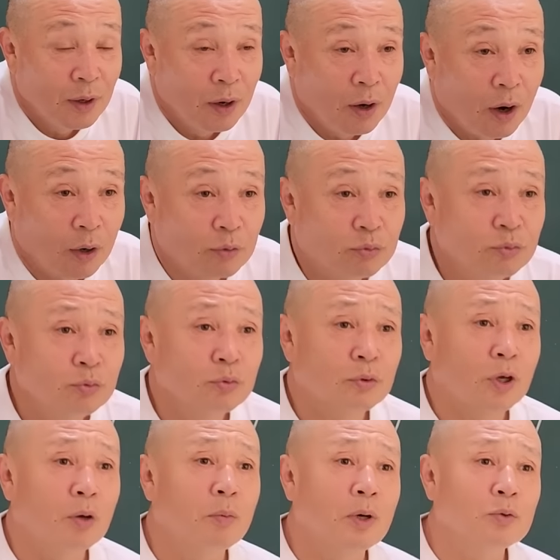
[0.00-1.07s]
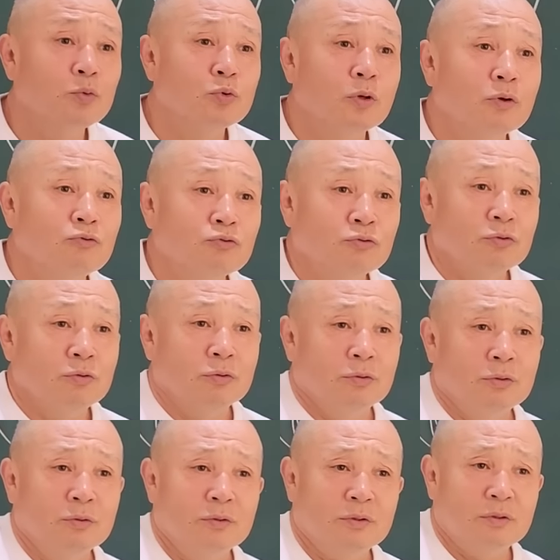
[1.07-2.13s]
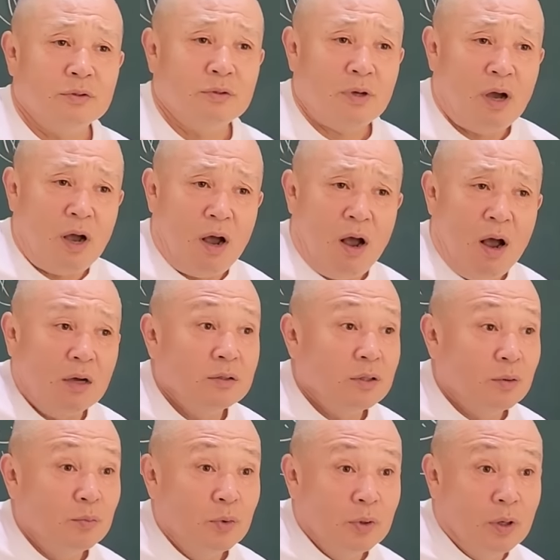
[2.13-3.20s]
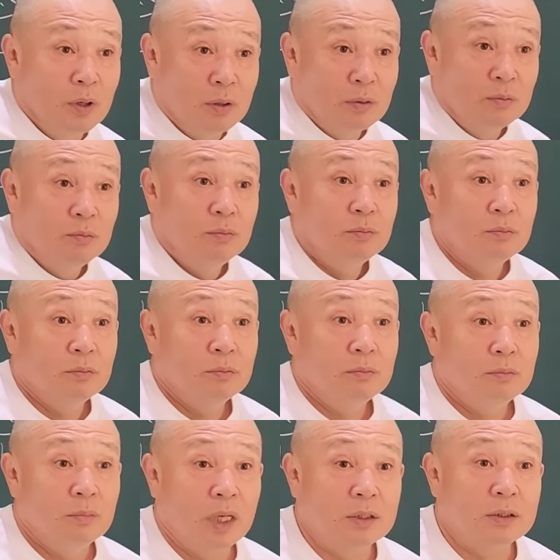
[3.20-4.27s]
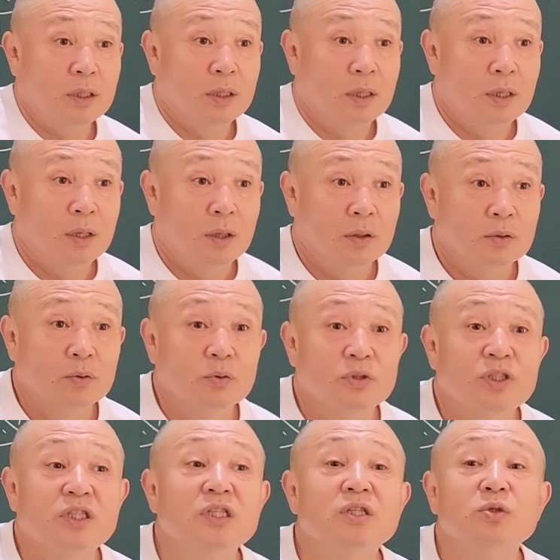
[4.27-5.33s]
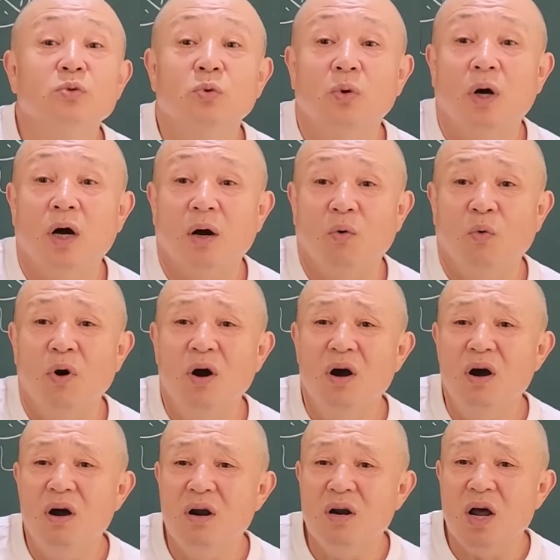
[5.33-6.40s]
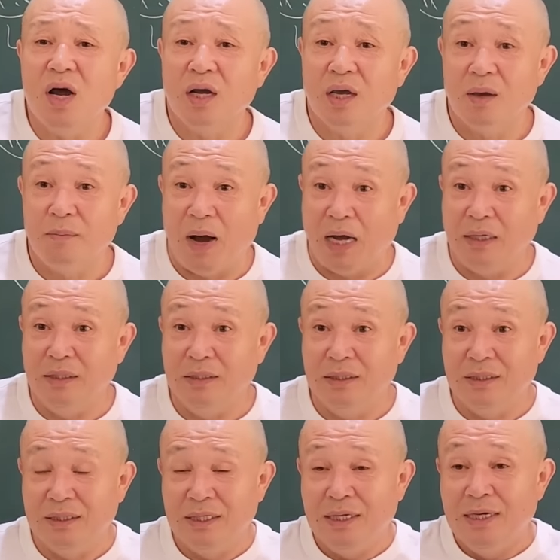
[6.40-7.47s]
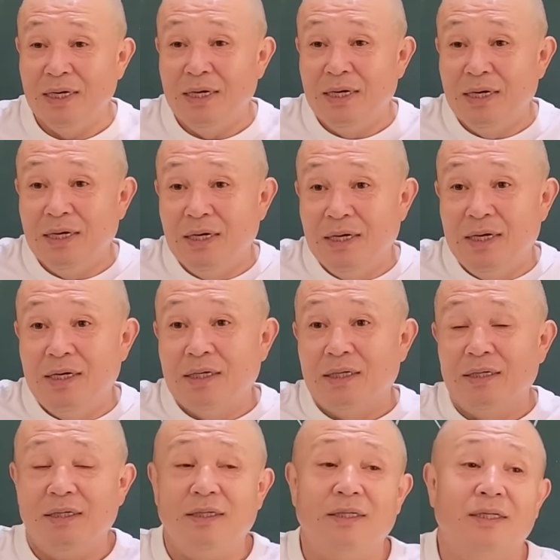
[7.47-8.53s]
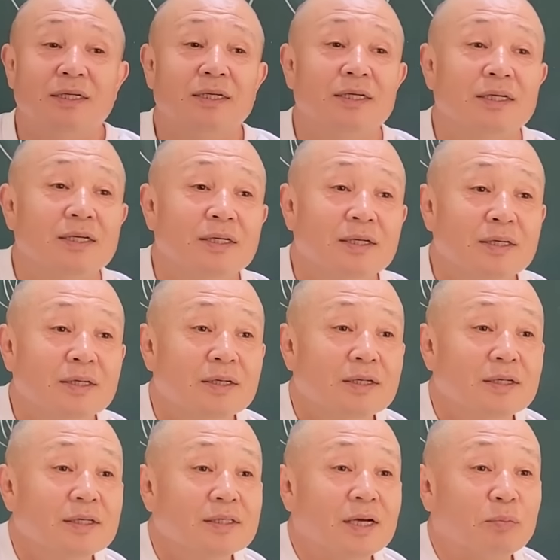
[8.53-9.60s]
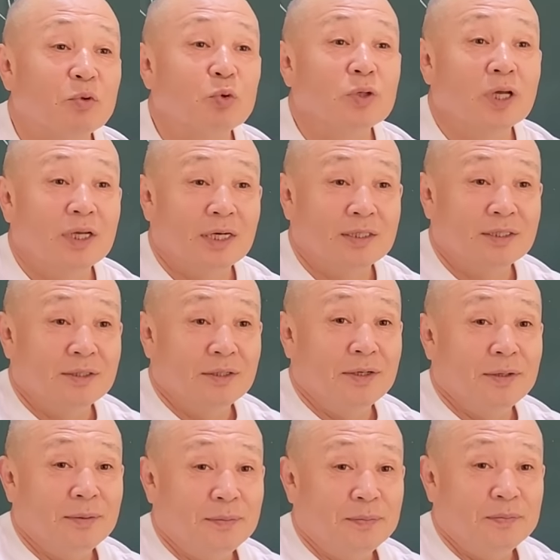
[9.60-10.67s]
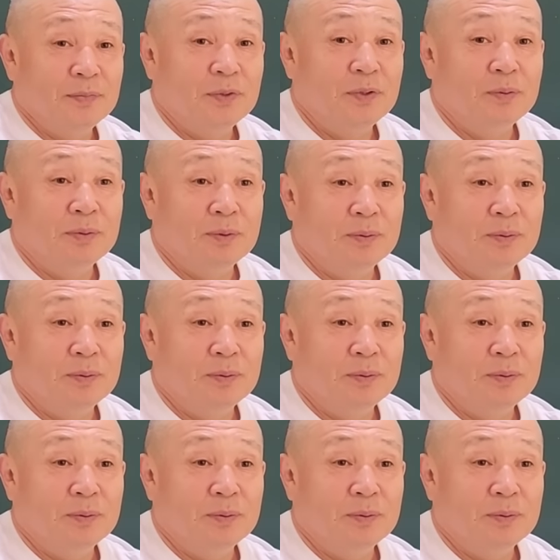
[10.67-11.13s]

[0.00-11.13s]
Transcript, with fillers: 아 그리고 개발도상국들은 항상 뭔가 많잖아 그리고 진토가 워낙에 많은 그 잡동사니 같은 거예요, 여러분.